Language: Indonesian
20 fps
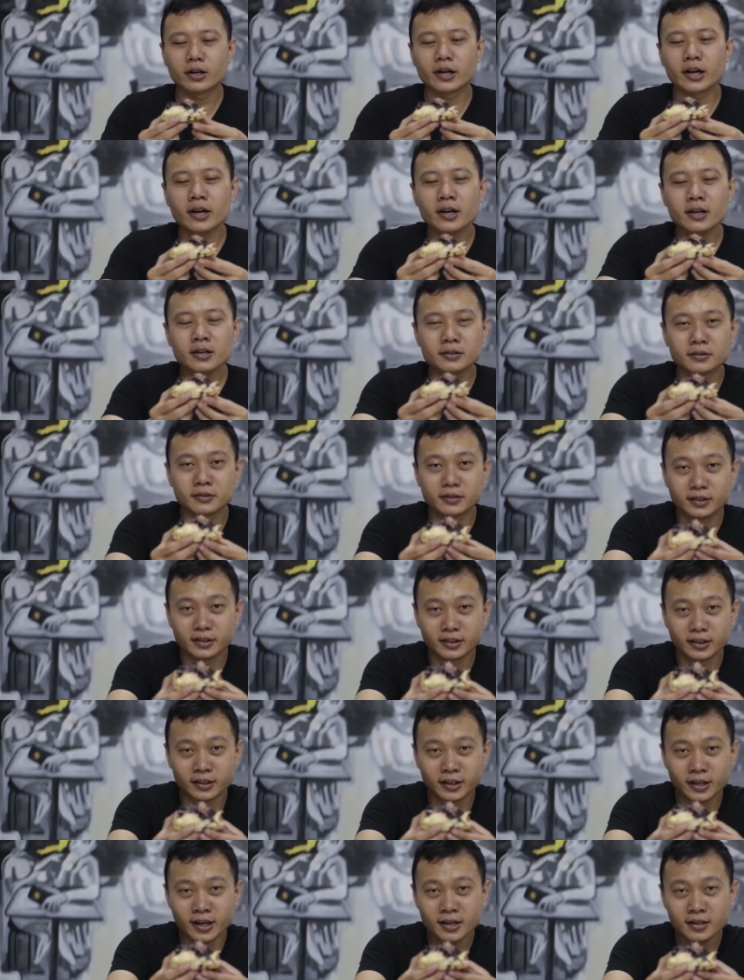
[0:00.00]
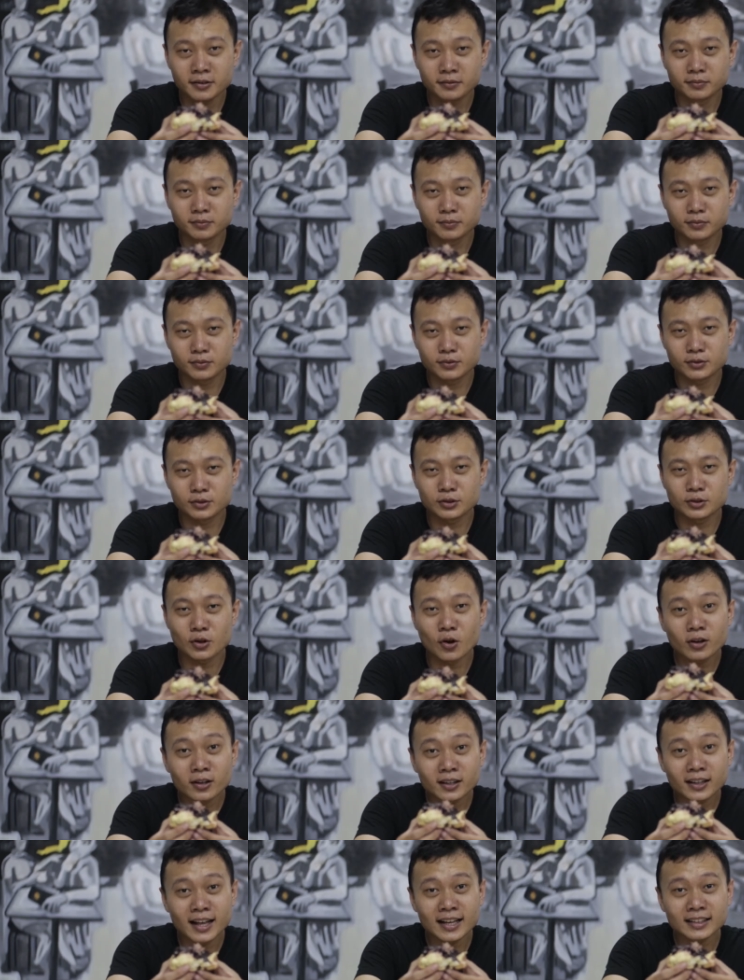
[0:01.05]
Oke, ini dia.
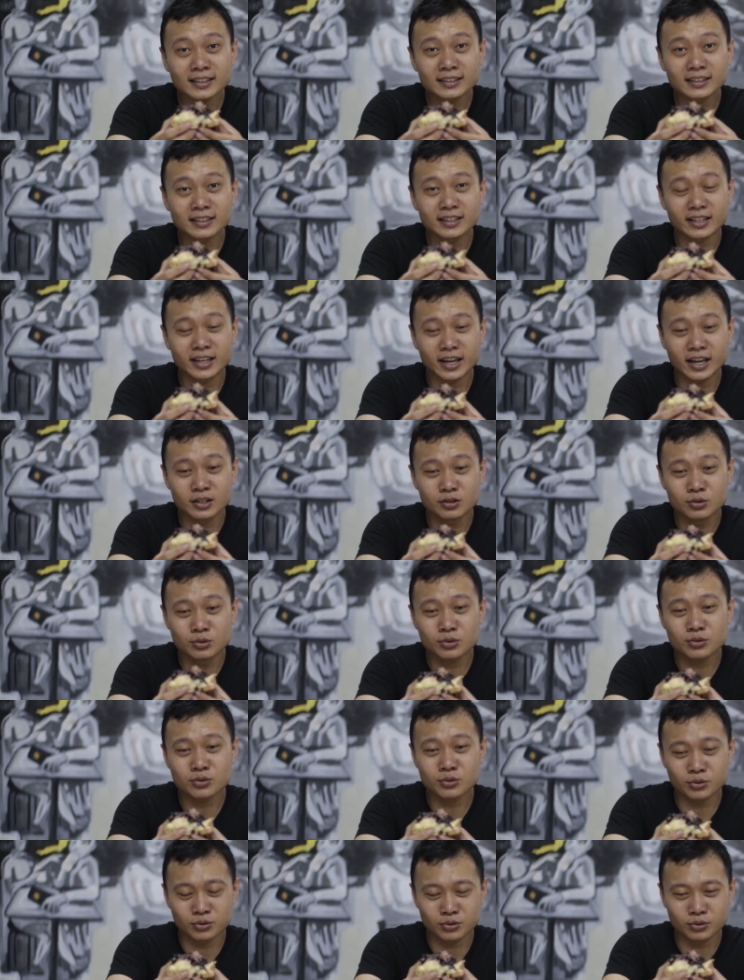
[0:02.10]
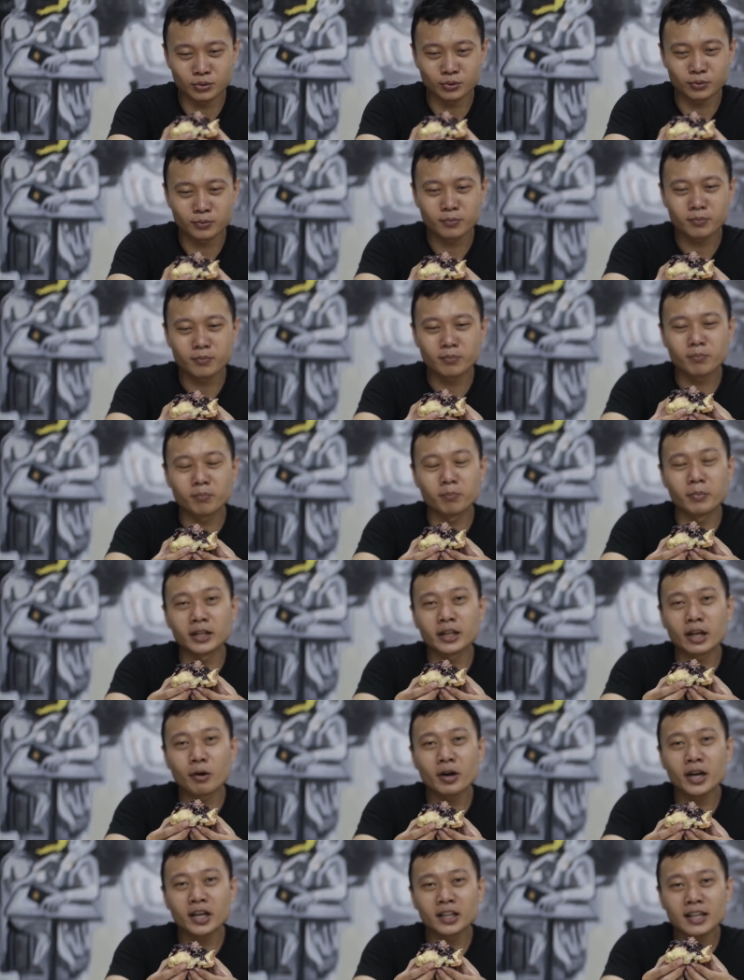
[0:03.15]
Coklat keju susu.
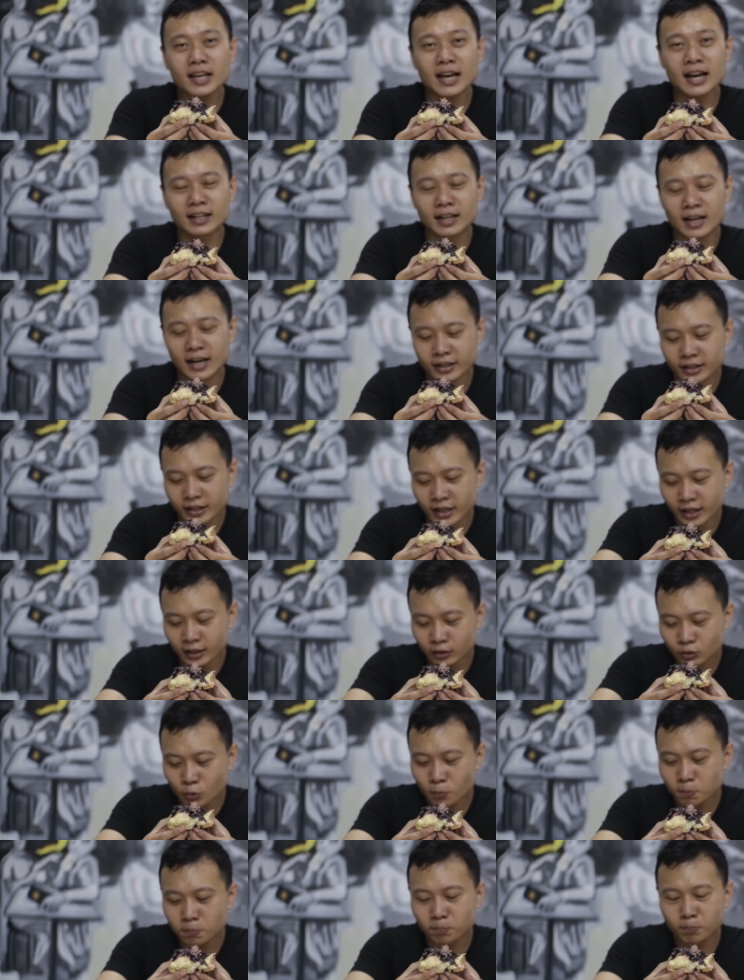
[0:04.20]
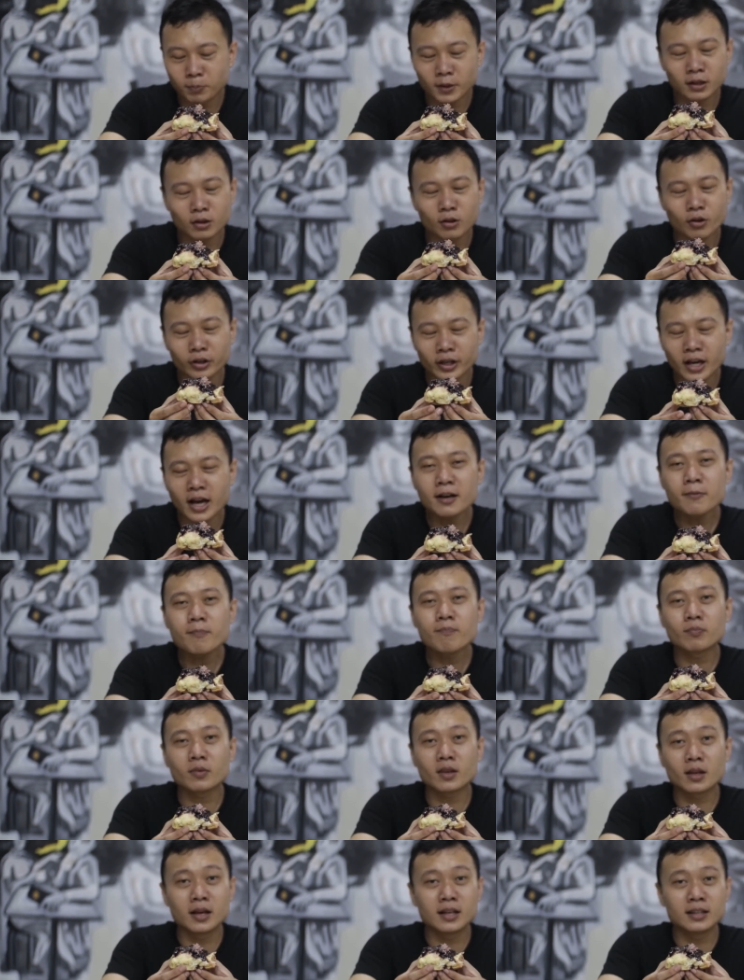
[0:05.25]
BTW ini harganya itu per loyang
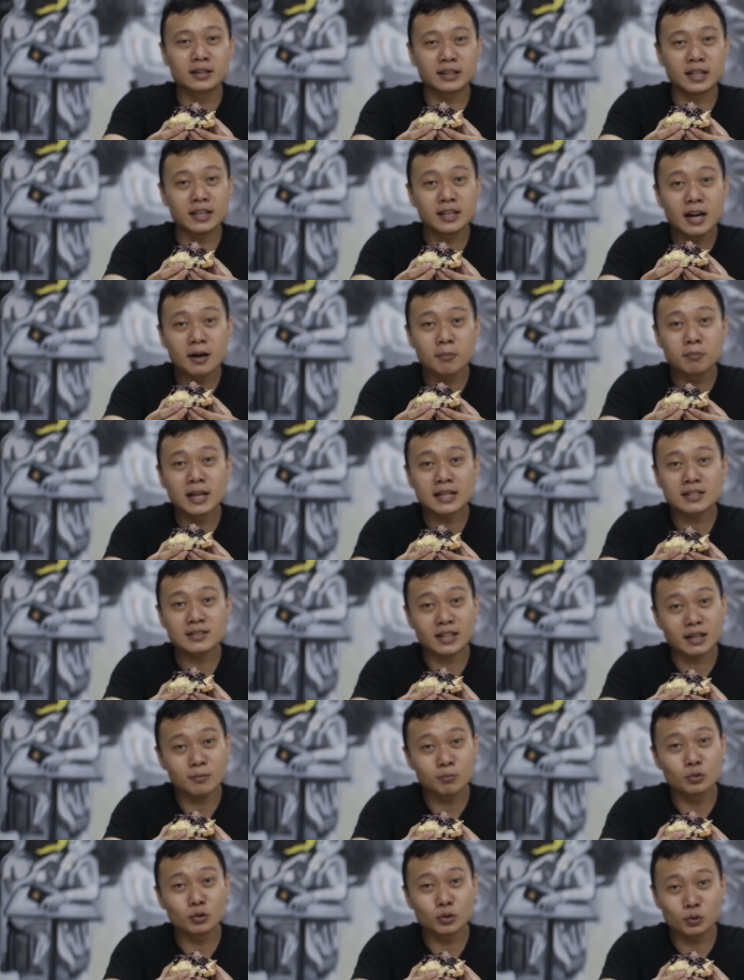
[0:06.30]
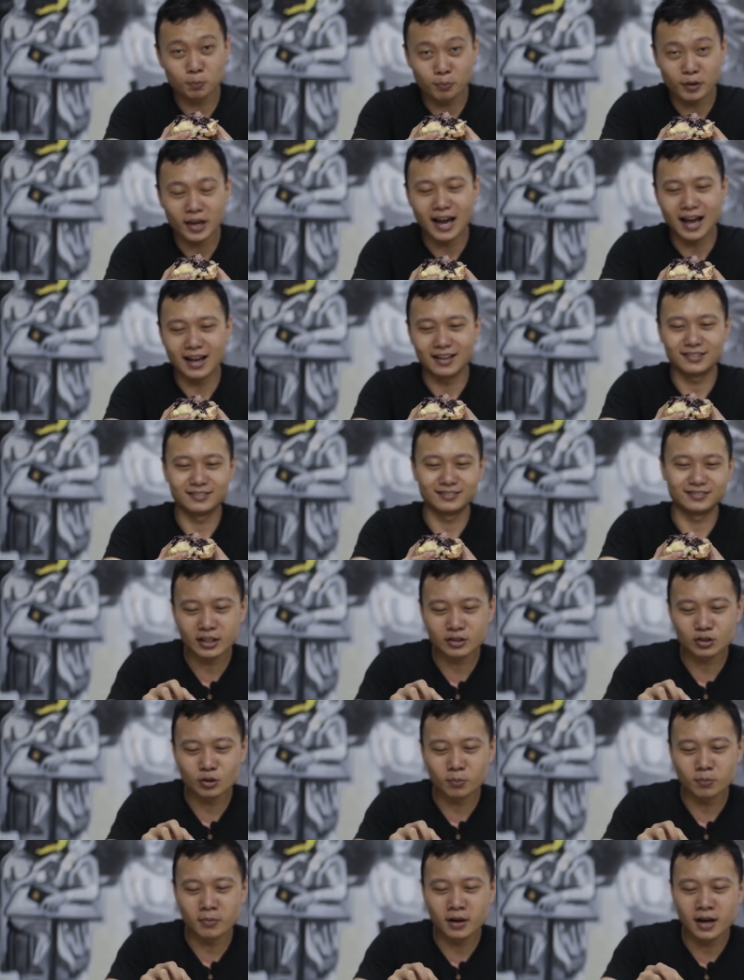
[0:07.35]
Rp13.000. Kita
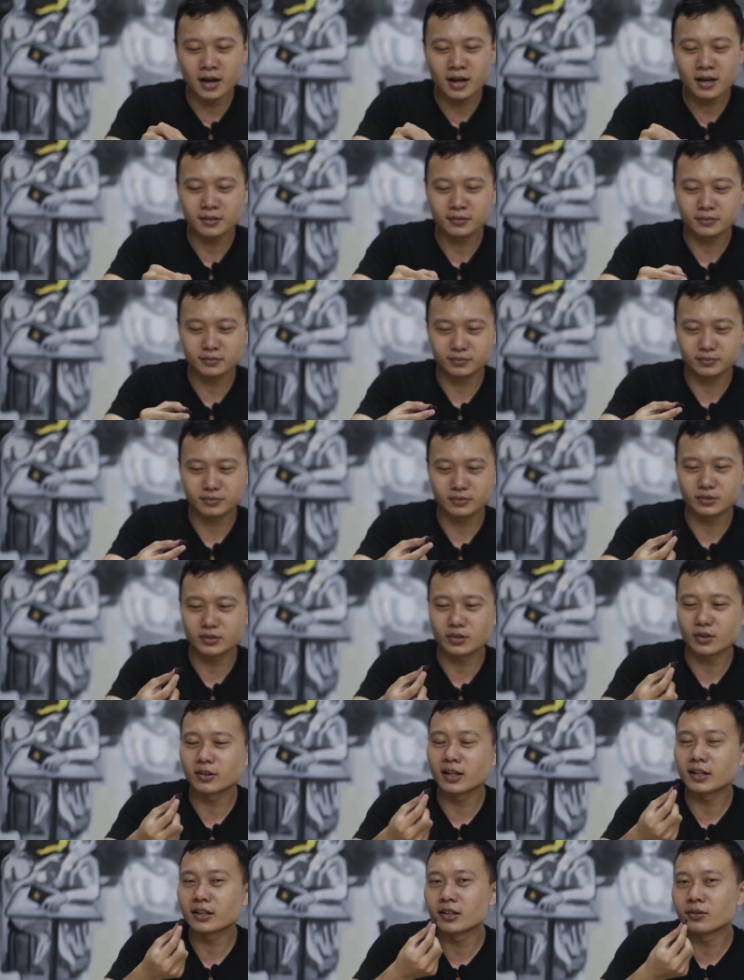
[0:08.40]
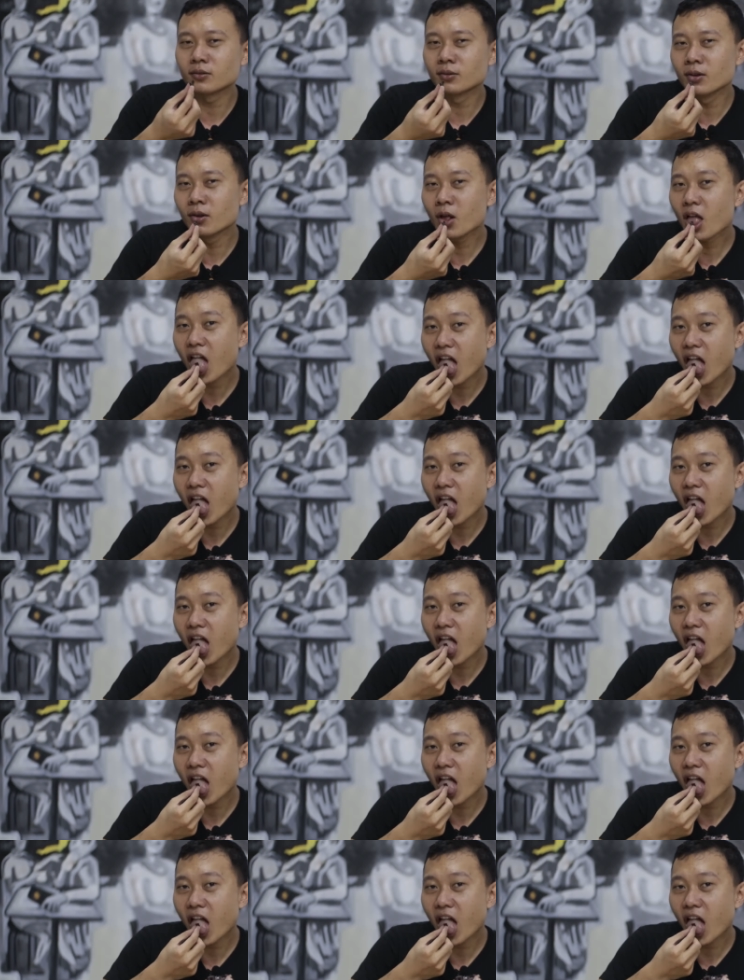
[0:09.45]
coba coklatnya dulu.